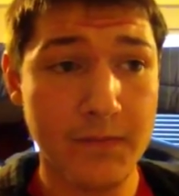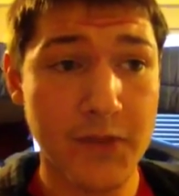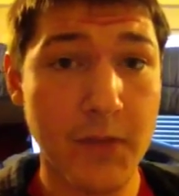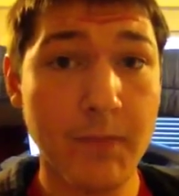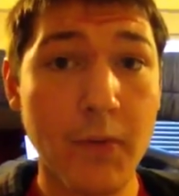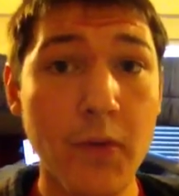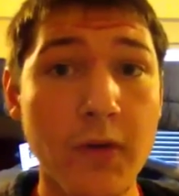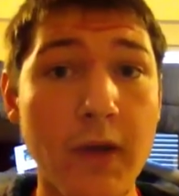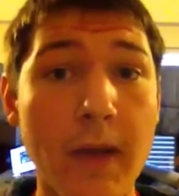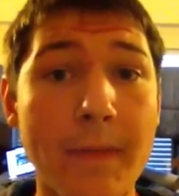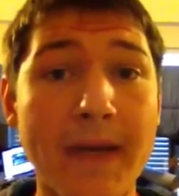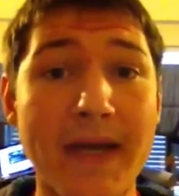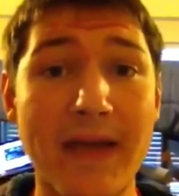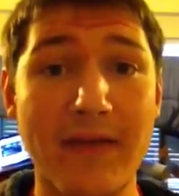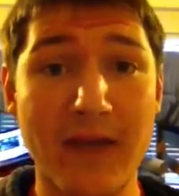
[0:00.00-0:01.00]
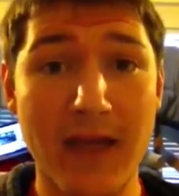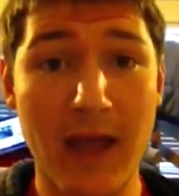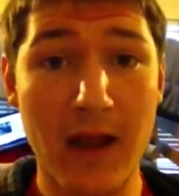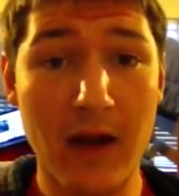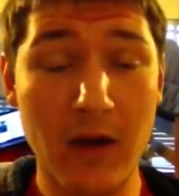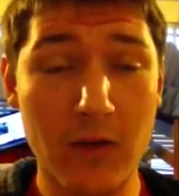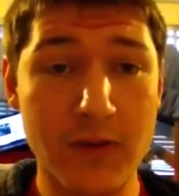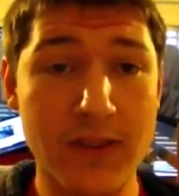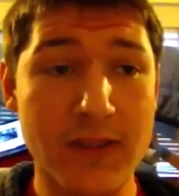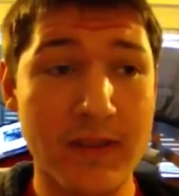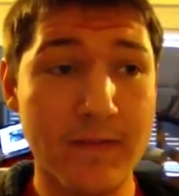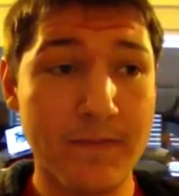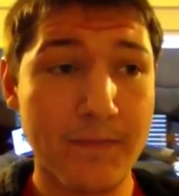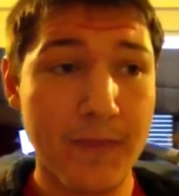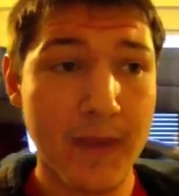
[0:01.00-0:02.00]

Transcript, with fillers: j'ai beaucoup appris avec elle aussi.